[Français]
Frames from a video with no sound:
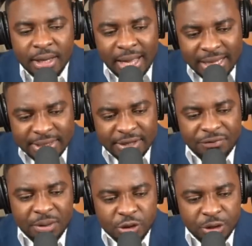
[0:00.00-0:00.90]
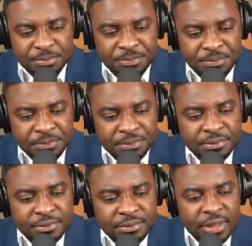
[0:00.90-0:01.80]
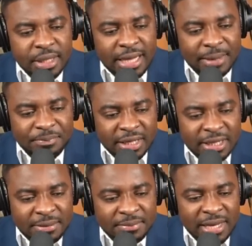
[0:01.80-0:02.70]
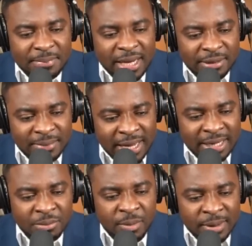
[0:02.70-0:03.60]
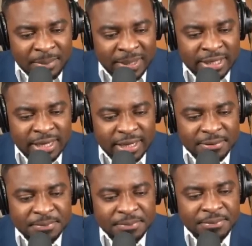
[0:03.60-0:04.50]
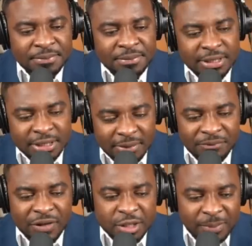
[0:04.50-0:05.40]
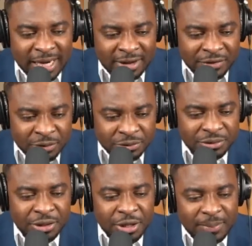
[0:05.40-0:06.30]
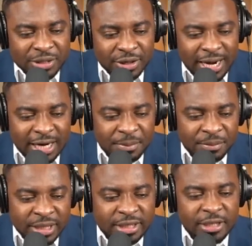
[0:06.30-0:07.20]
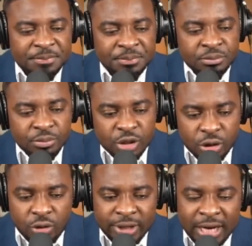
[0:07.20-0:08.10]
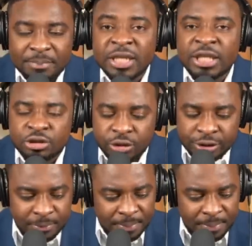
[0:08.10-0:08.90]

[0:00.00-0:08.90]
haïtien frère m'sem cap d'Em, cap gade là dans moment n'a parlé là quittez me fait si parler avec nous parce que la république besoin qu'on ait un pile qui choye